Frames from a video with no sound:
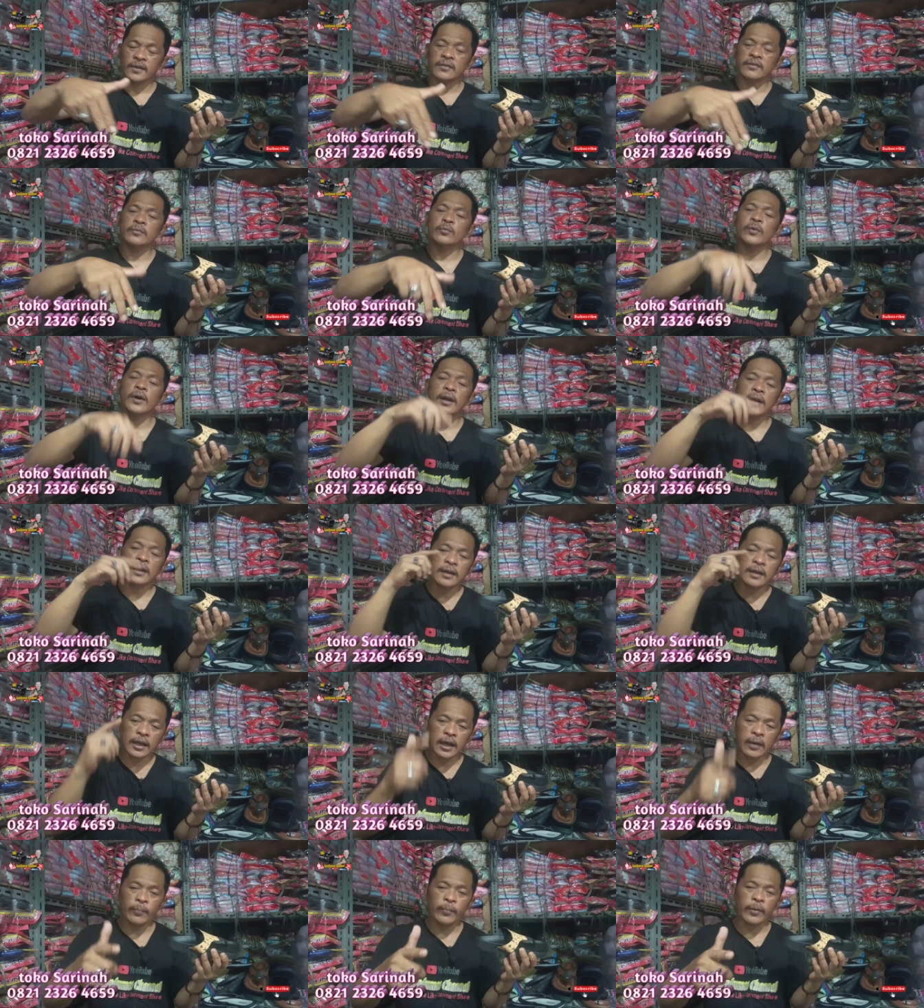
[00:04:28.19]
Semua
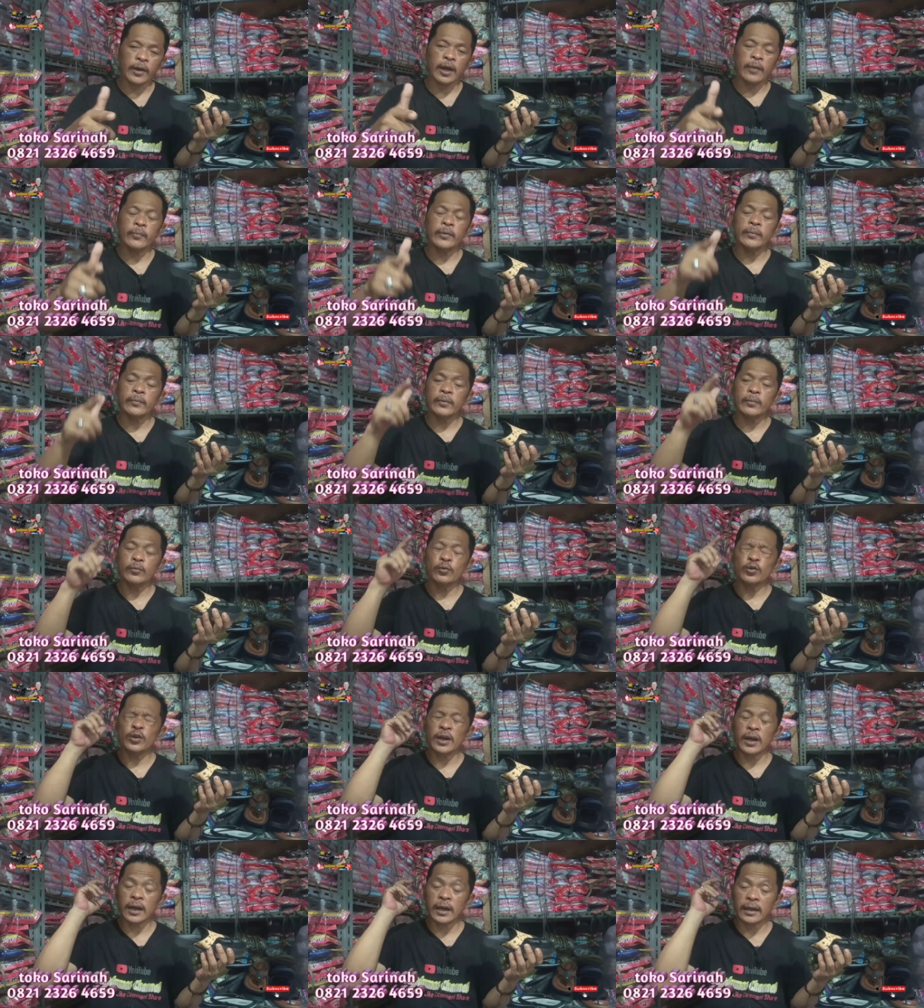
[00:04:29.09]
lengkap, kami
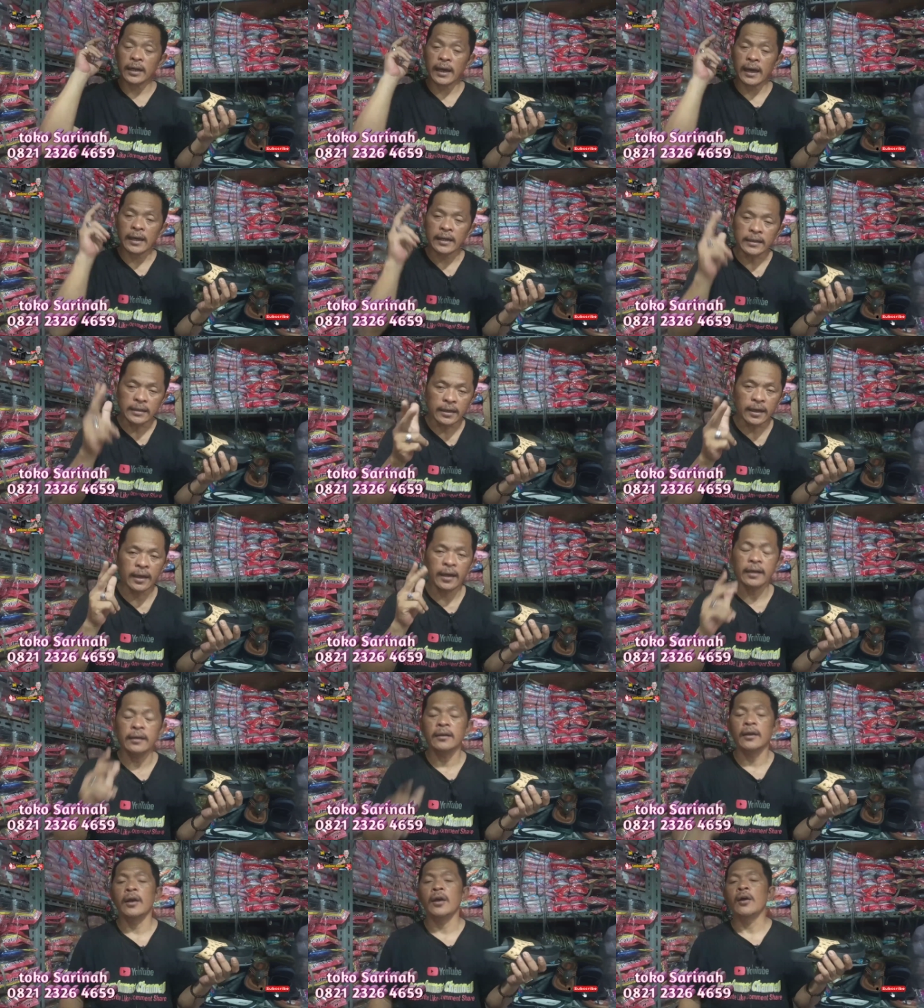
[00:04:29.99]
memudahkan
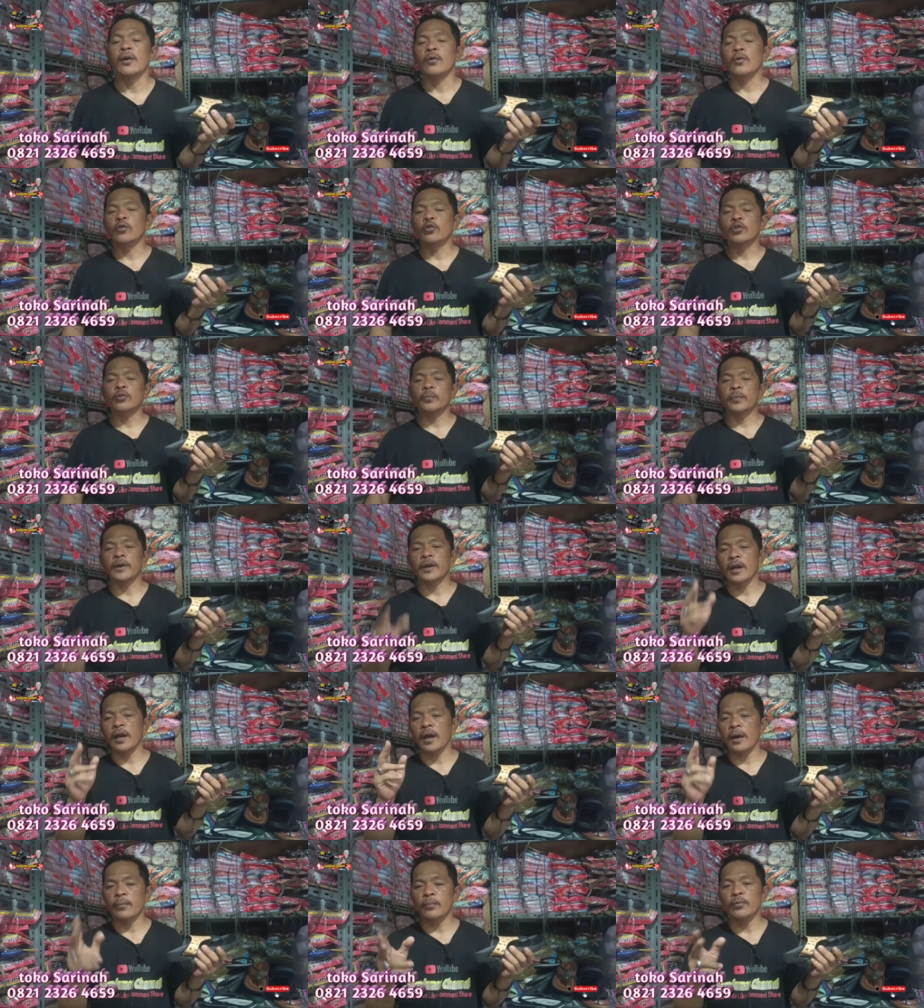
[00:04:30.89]
Anda untuk
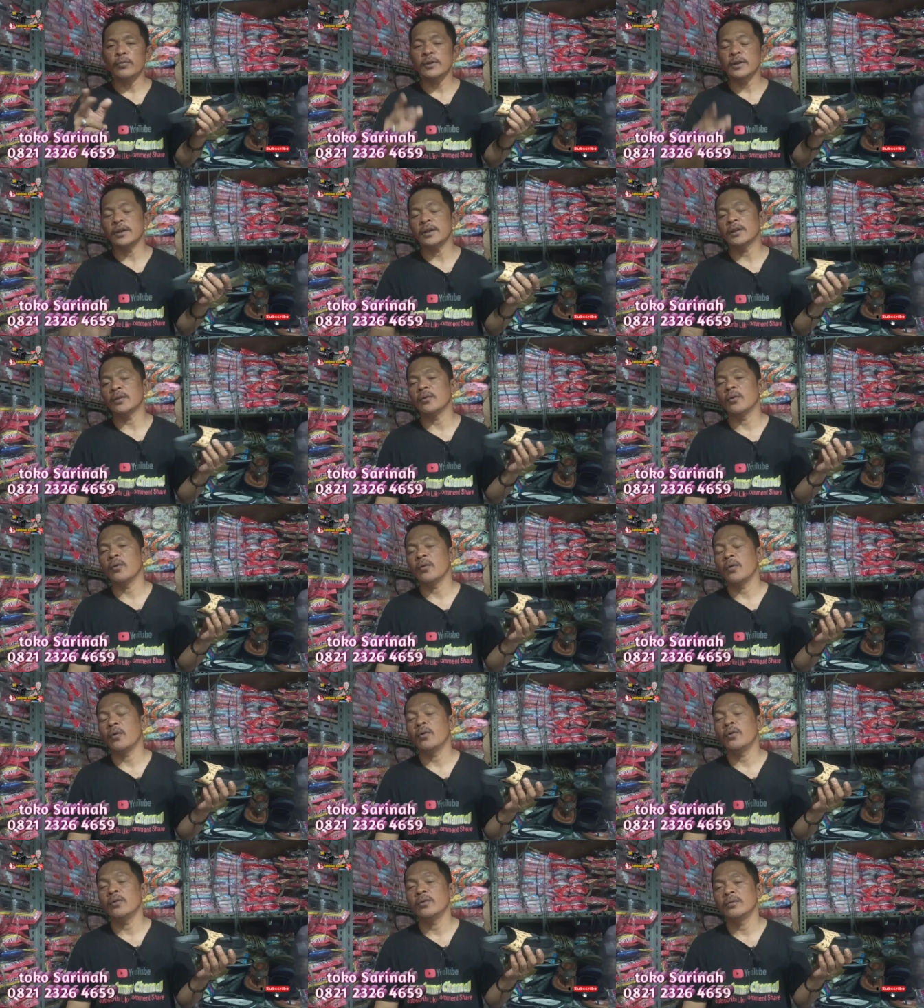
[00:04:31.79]
bergabung ke
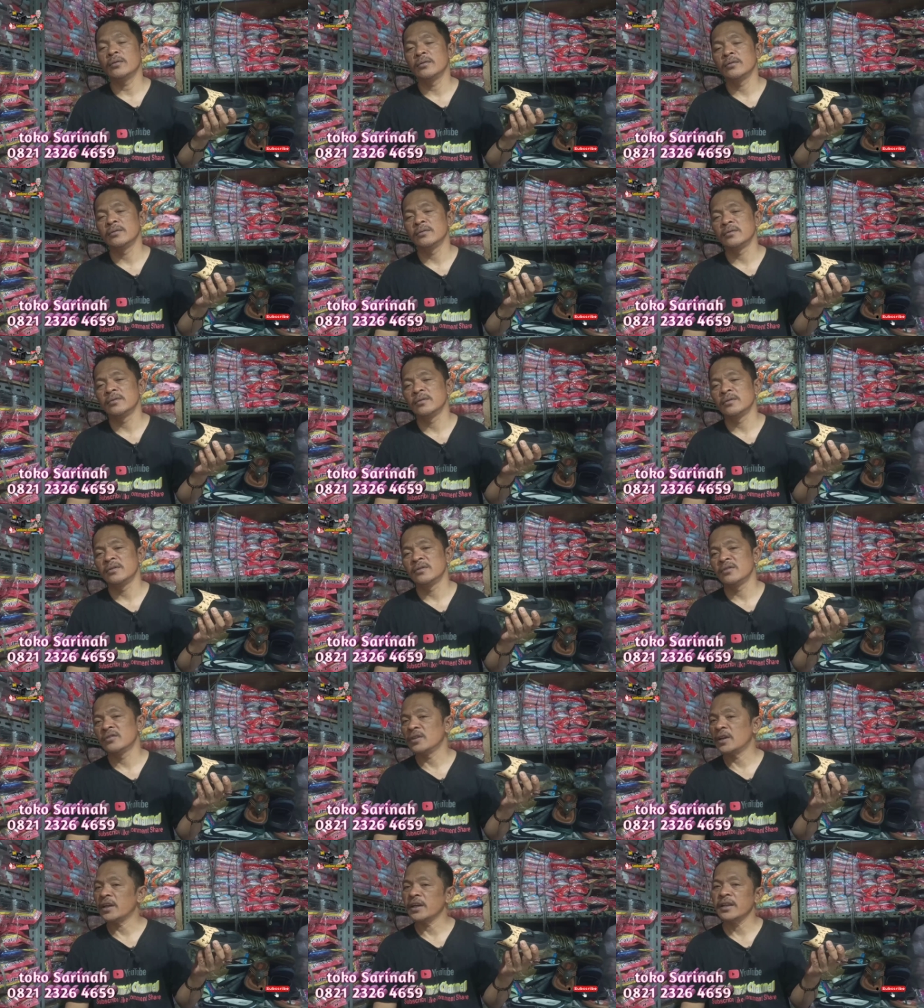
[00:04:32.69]
toko
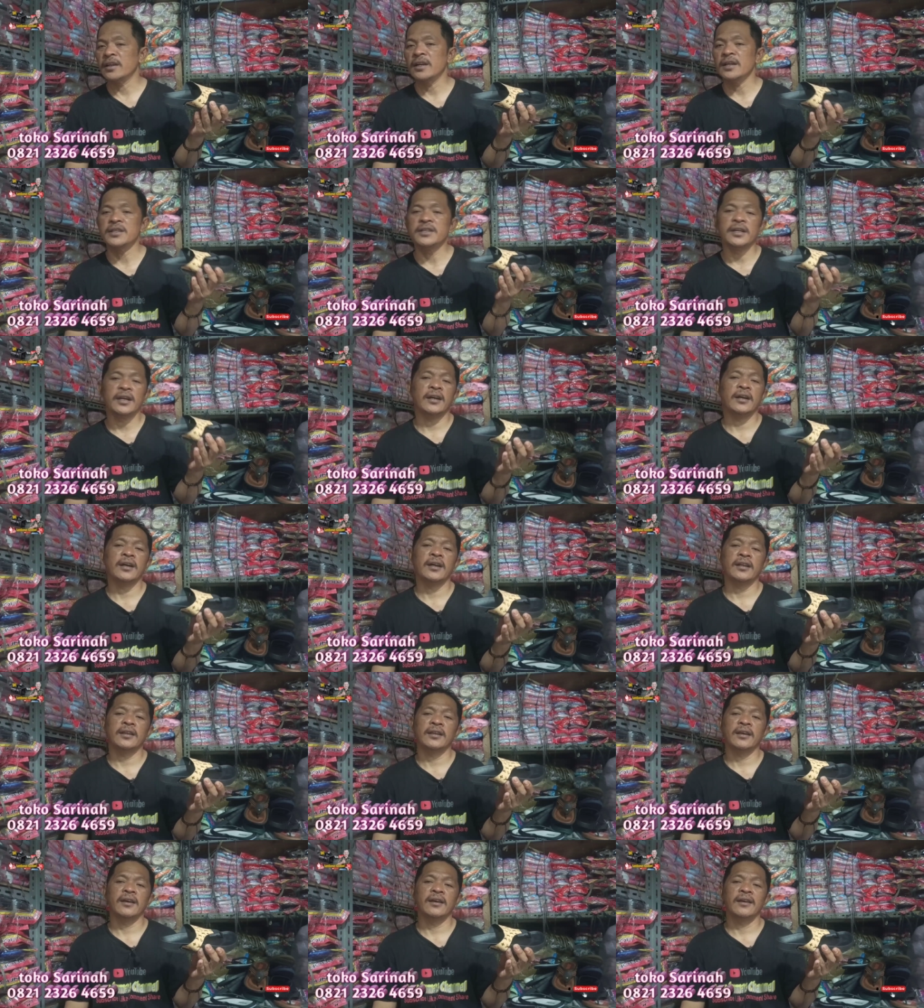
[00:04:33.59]
Sarina
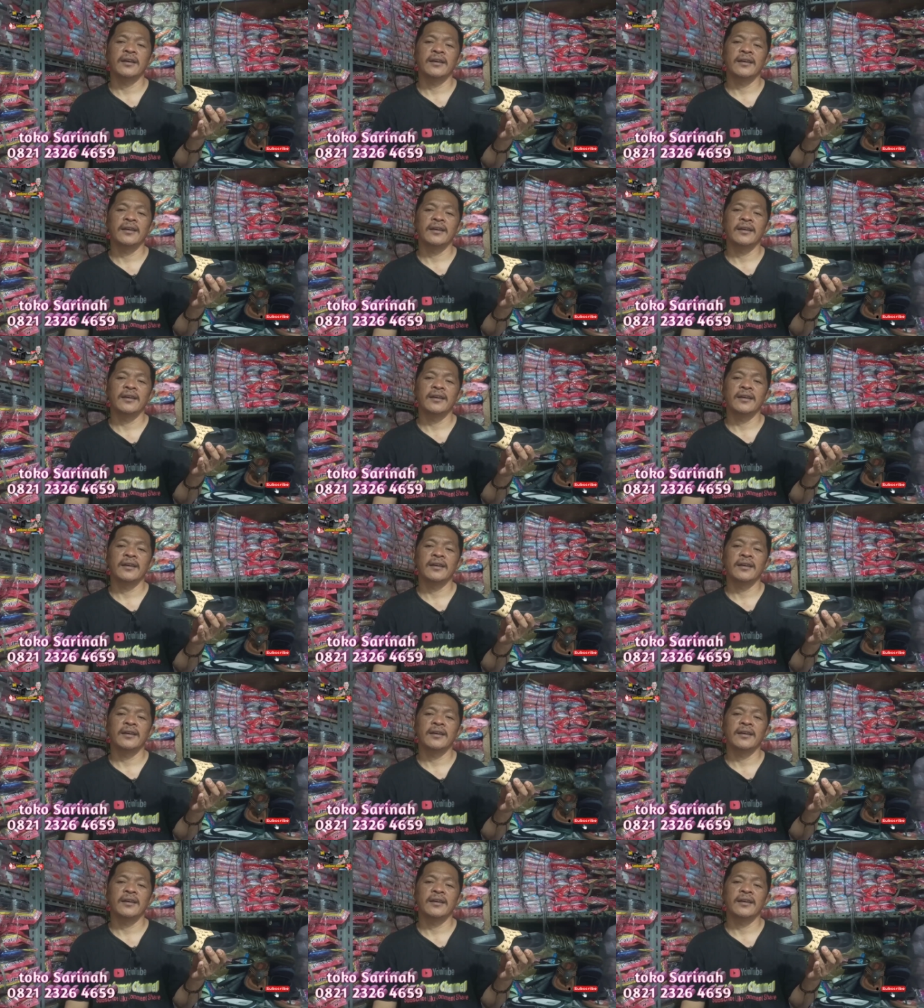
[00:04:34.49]
Jakarta